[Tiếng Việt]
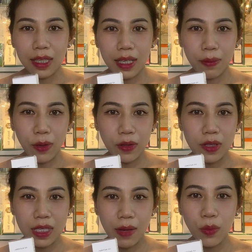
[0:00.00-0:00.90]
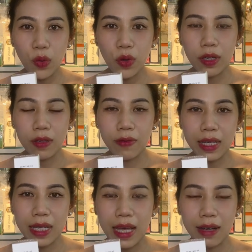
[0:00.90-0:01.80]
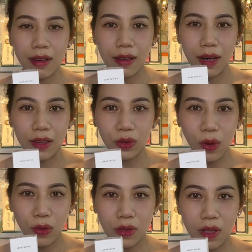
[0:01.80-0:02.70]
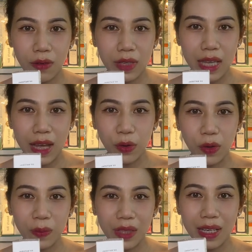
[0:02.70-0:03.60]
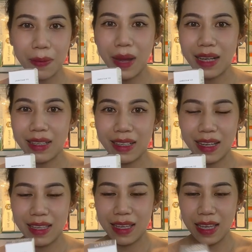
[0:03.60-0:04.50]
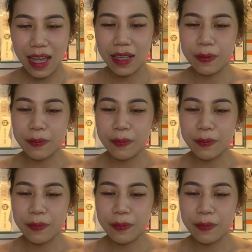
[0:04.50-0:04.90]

thì mọi người sẽ mua được với cái giá rất là tốt so với giá của công ty đang bán nha cả nhà nha